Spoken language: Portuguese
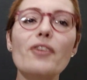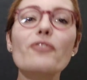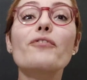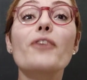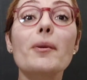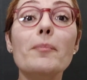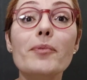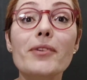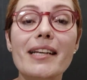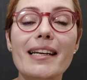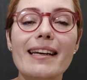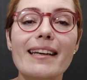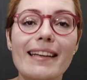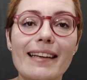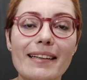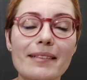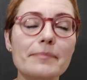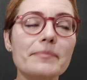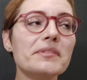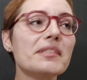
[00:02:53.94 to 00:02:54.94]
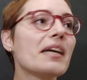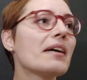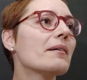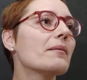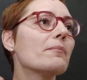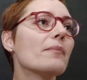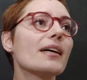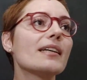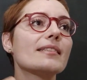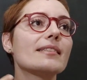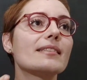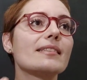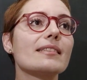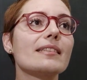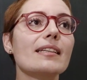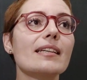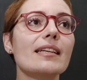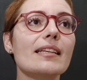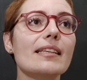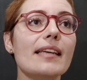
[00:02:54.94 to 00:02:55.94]
não foi por querer,
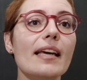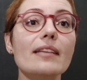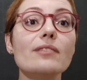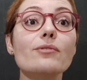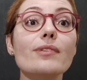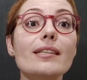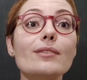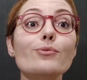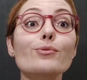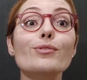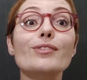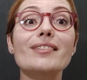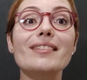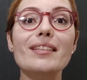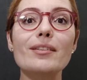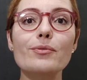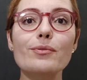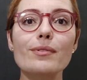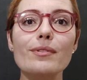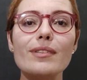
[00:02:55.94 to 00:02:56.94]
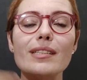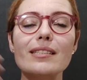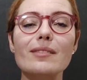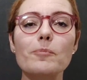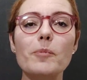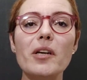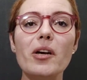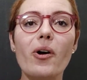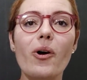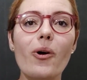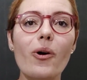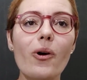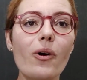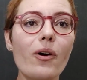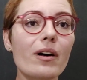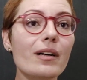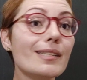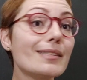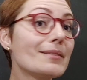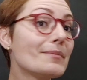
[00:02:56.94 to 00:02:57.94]
mas quem nunca tossiu,
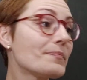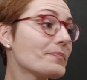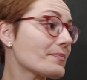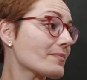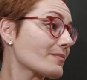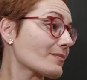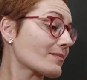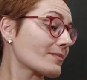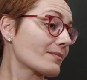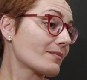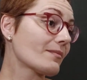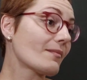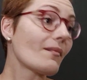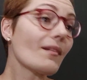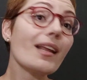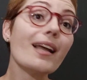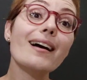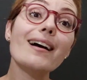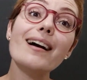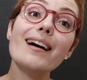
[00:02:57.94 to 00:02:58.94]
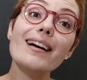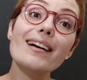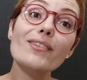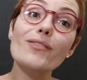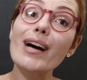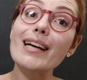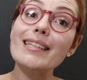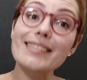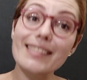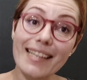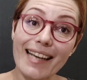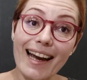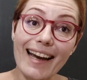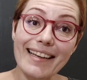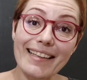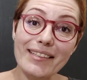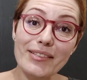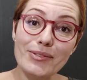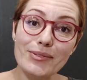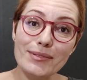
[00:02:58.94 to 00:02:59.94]
espirrou, quase
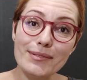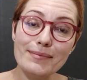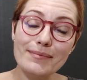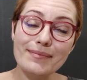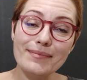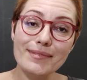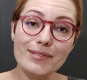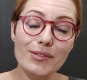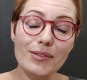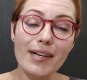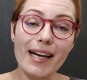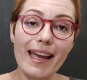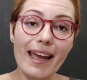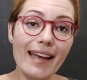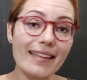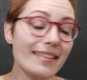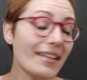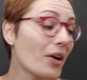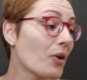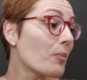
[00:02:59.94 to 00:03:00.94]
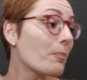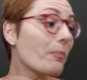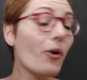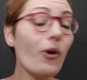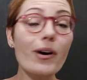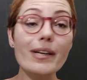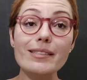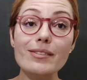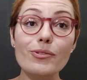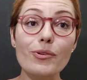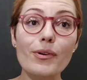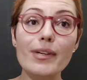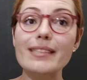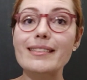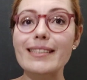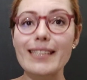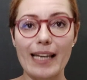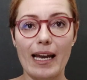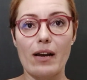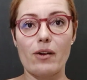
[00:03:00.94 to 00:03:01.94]
caiu, não é? Derrubou as
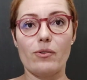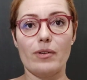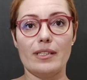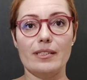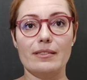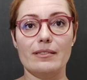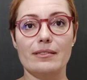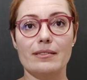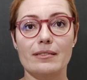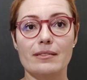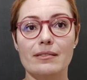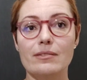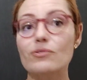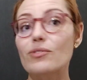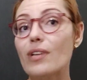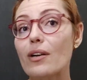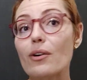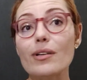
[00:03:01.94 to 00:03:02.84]
coisas em aula. Isso